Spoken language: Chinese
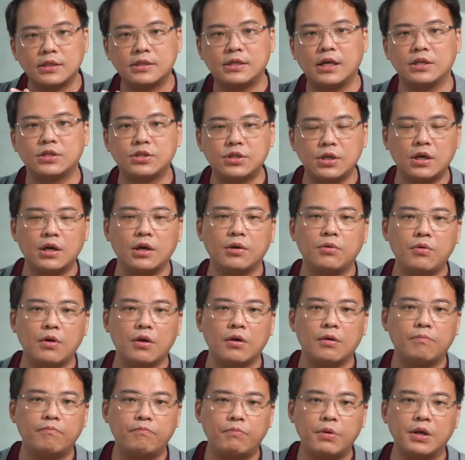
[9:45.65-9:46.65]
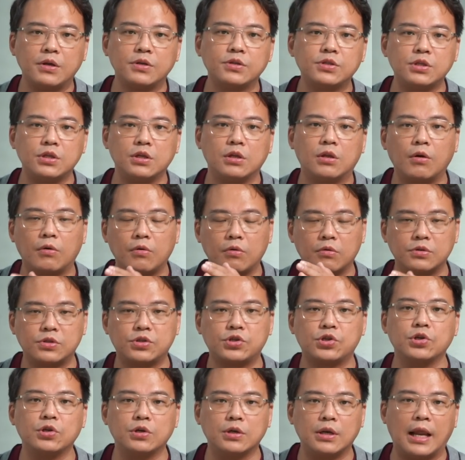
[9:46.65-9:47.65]
在这个月，宾士都有
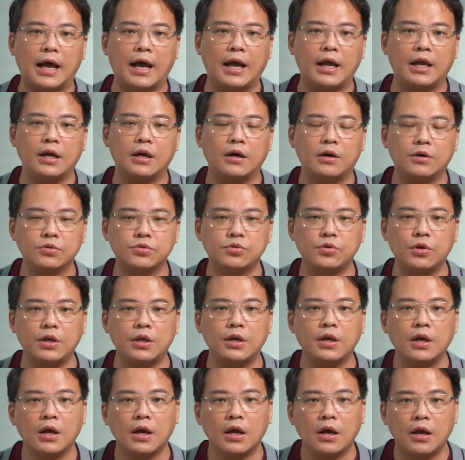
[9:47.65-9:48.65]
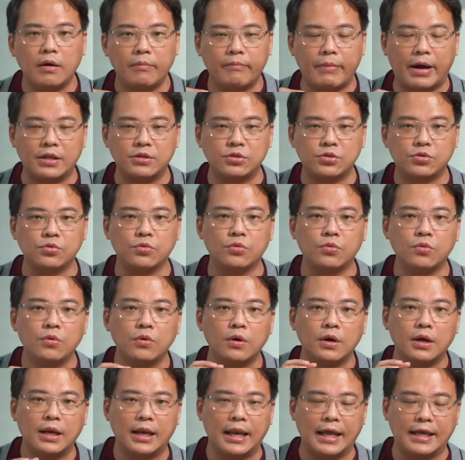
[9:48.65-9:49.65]
车来哦，所以满
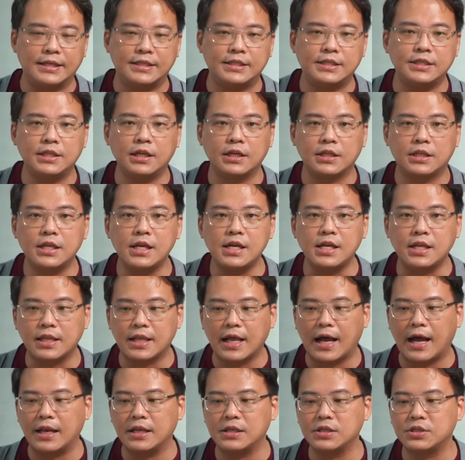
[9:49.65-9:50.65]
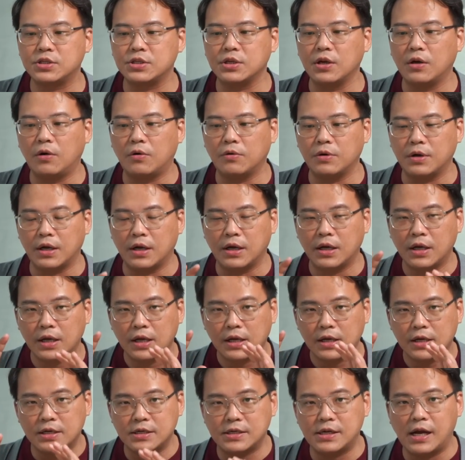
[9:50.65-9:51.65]
足累积的订单之后呢，
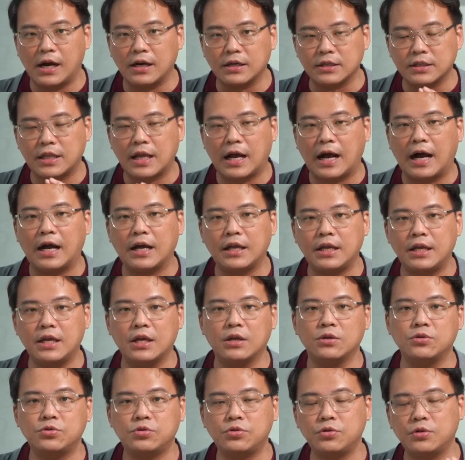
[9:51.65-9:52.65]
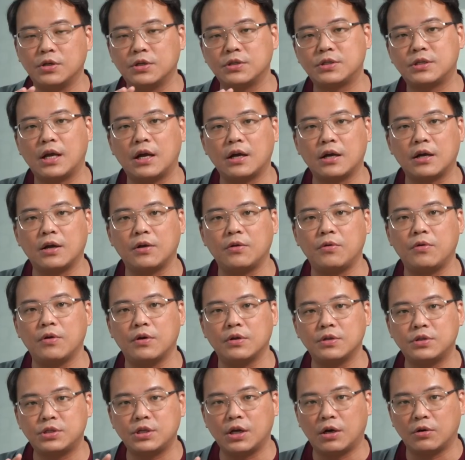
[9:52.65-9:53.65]
让它延续了上个
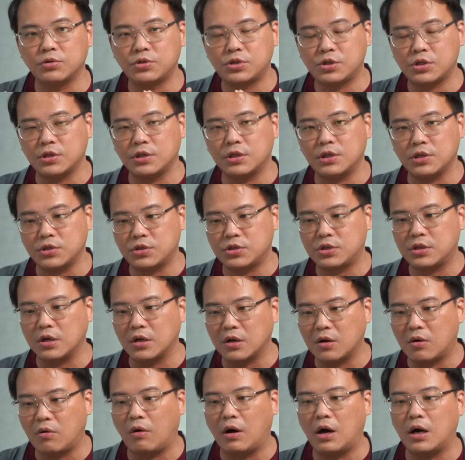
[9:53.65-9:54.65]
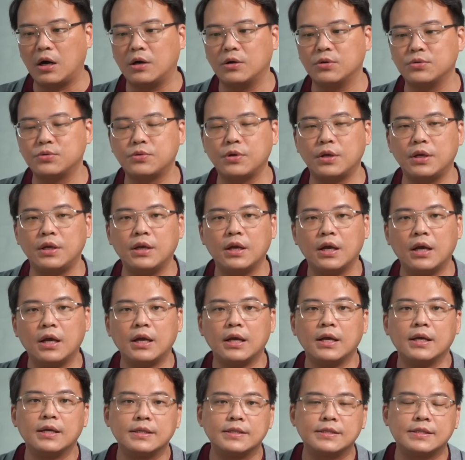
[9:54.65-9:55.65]
月交车的盛况哦，所以
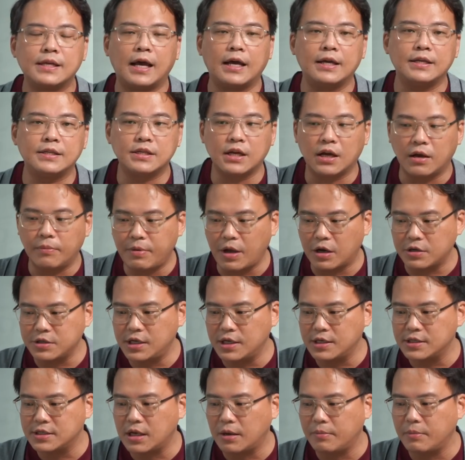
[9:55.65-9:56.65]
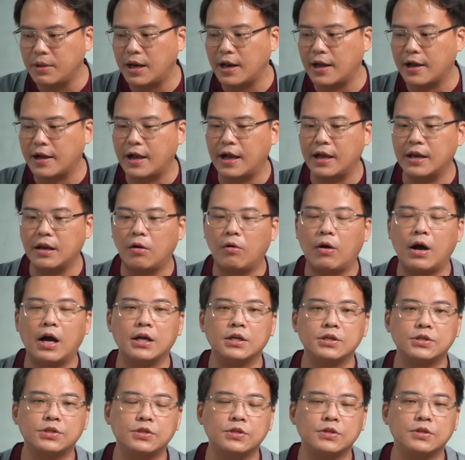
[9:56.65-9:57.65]
在整个表现上面来看的
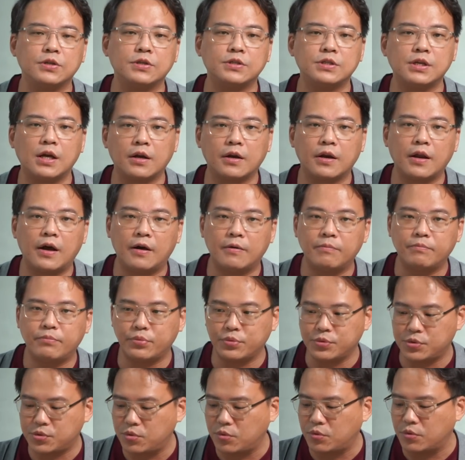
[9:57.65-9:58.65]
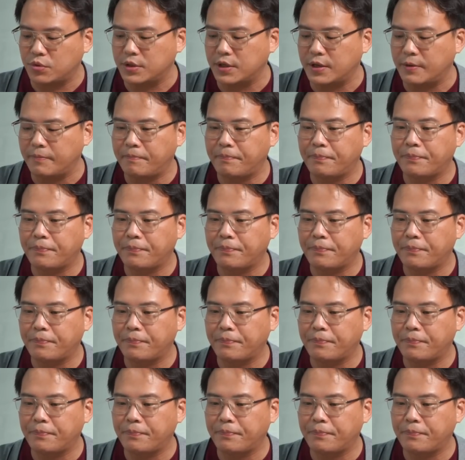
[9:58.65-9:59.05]
话，是相当不错的。